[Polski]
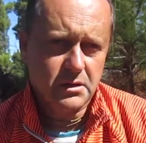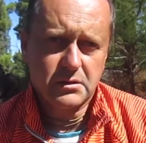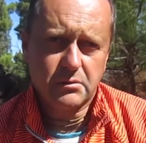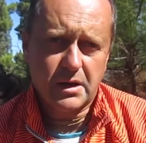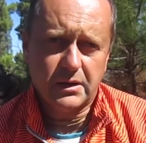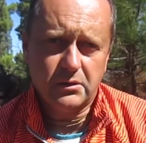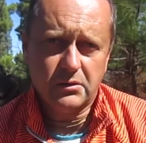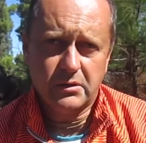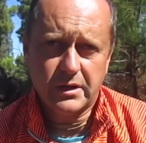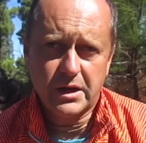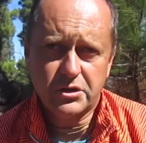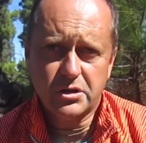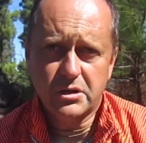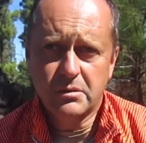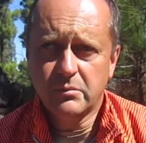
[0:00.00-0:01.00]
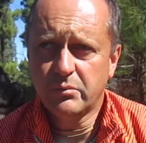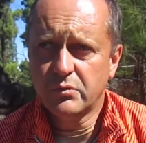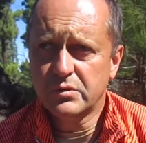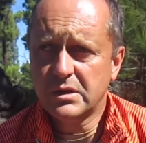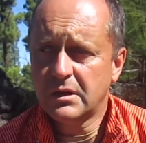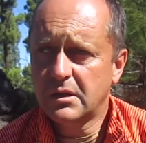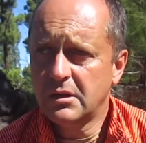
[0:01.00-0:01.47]
Słuchano raczej
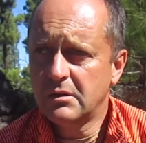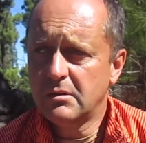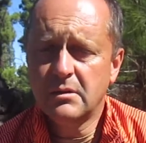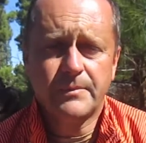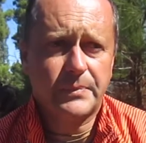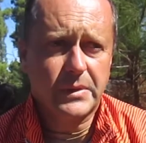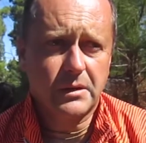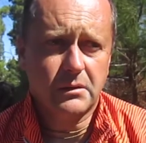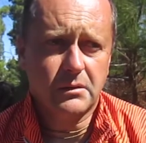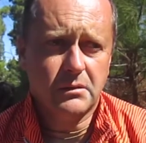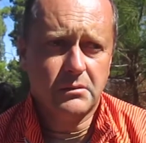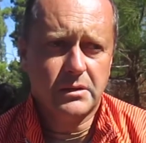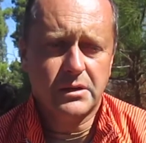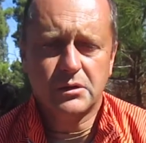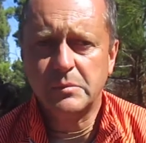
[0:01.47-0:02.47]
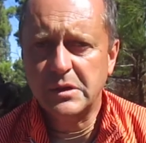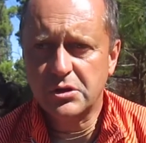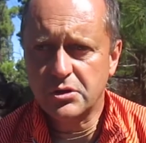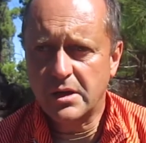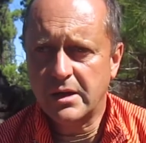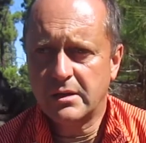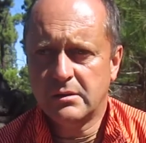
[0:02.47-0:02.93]
muzyki e,
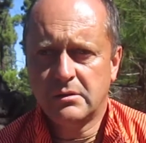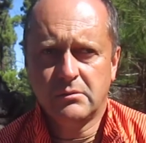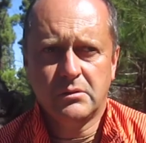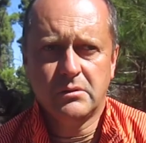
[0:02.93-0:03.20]
rytmicznej, e,